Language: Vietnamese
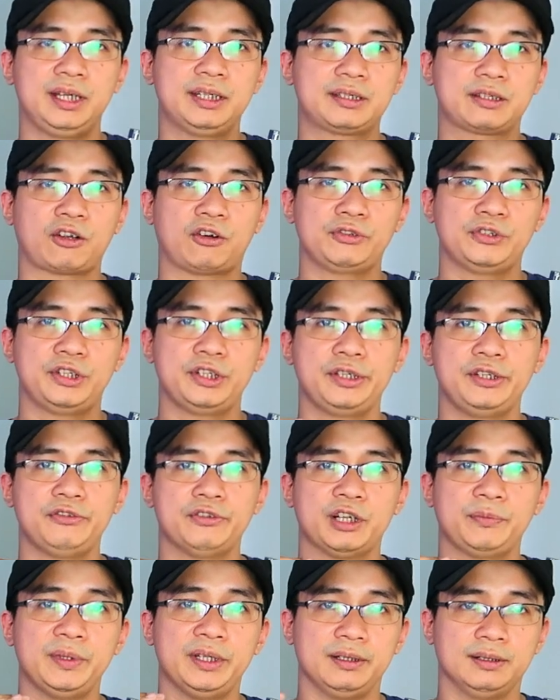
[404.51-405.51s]

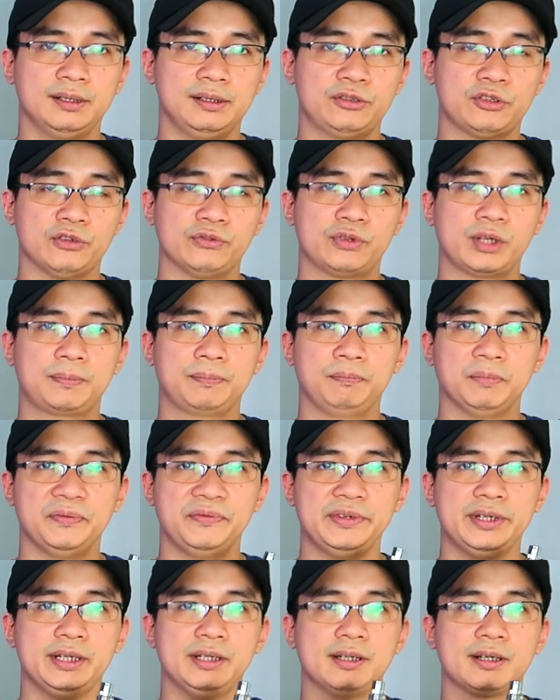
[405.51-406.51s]
discontinue đã bị ngừng sản xuất
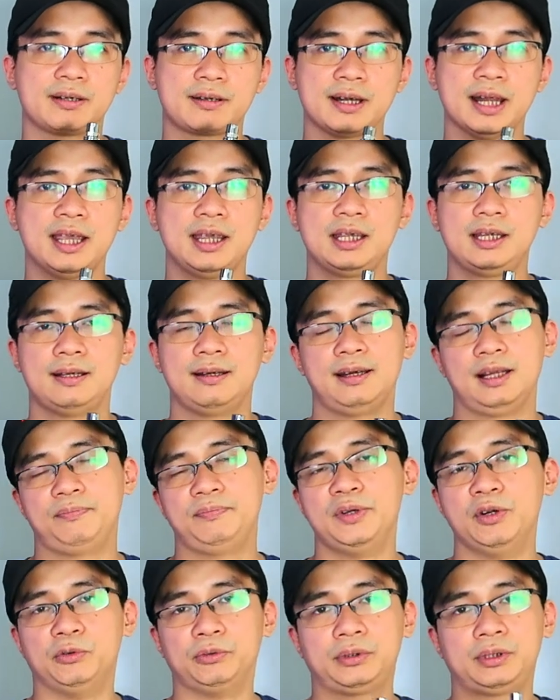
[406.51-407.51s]
bởi vì đây
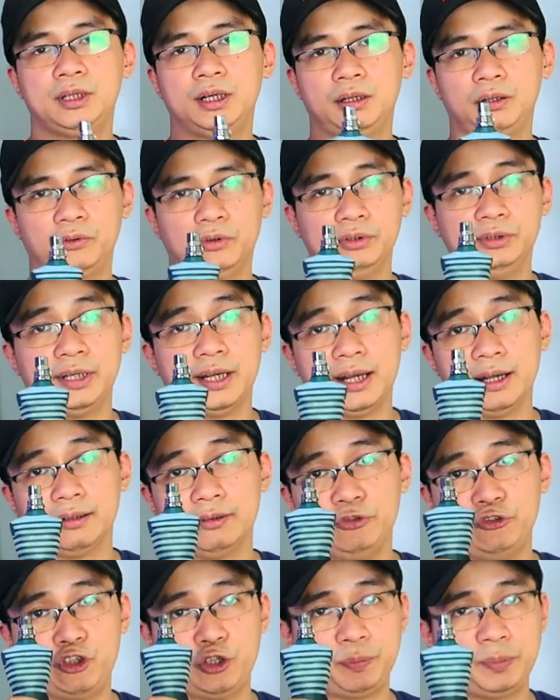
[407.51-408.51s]
là biểu tượng của
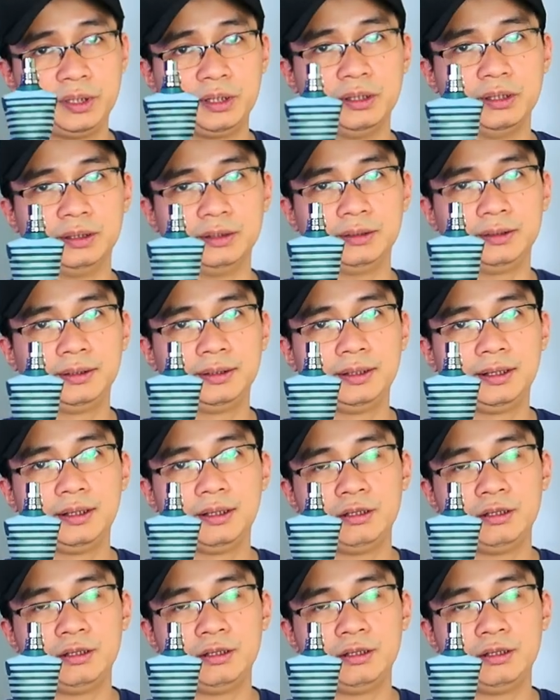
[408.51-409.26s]
nhà GPG, Gold